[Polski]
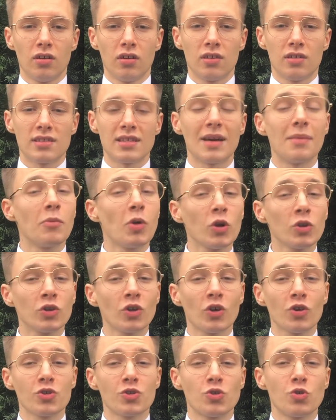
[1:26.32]
Za
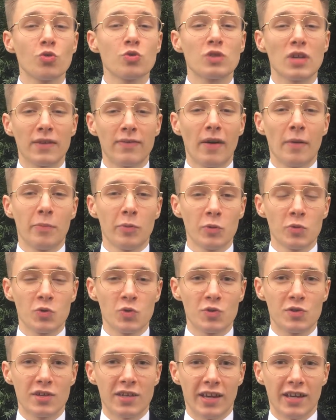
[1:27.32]
mądrość Józefa
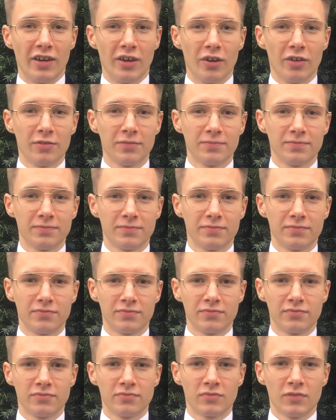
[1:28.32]
Piłsudskiego
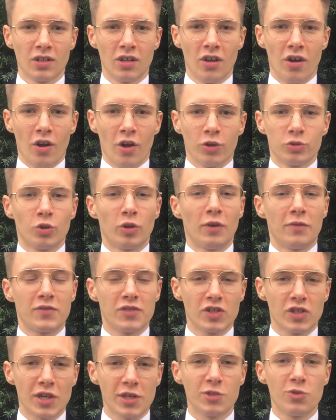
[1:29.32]
który
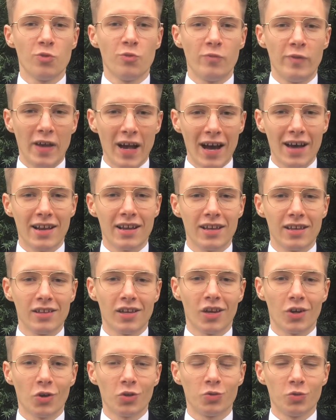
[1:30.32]
wskrzesił wiarę
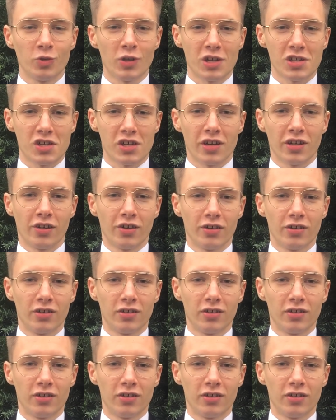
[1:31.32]
narodu naszego.